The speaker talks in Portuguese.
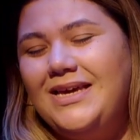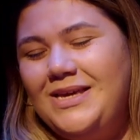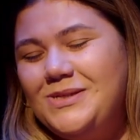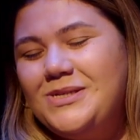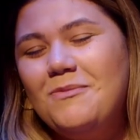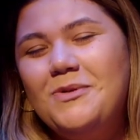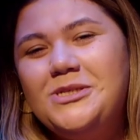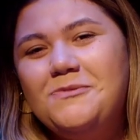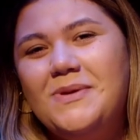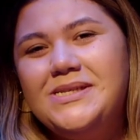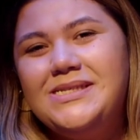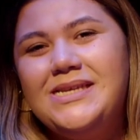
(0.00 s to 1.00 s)
E isso é muito
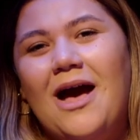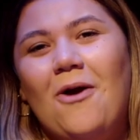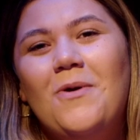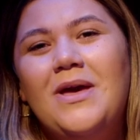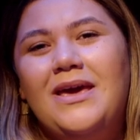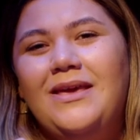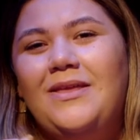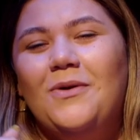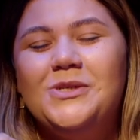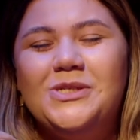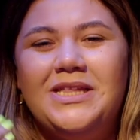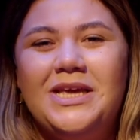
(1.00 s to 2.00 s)
especial.
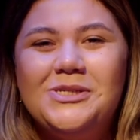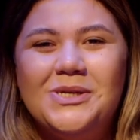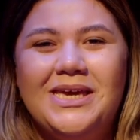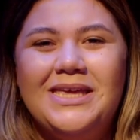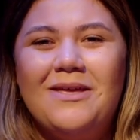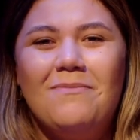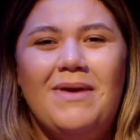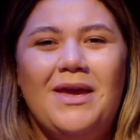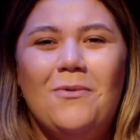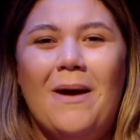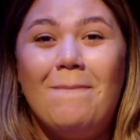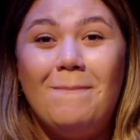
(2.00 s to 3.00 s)
Então eu já deixo aqui
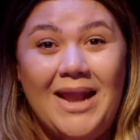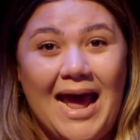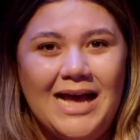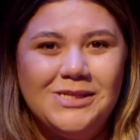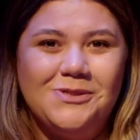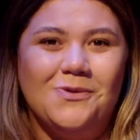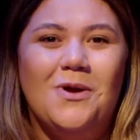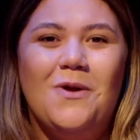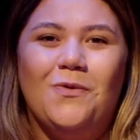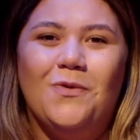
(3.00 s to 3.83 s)
também um abraço